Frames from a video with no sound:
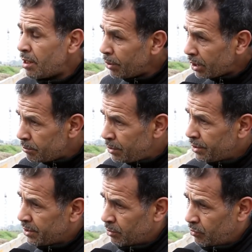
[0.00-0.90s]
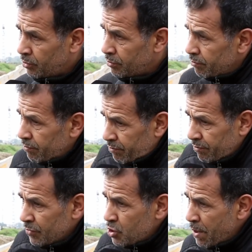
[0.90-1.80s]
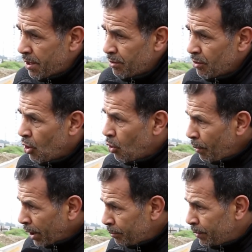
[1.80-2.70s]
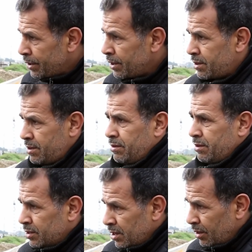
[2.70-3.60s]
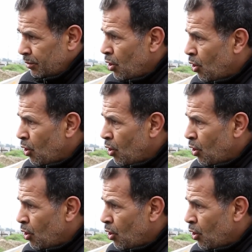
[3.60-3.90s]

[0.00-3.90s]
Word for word: حنا باغيين بلادنا تبان وباغيين بلادنا تزعر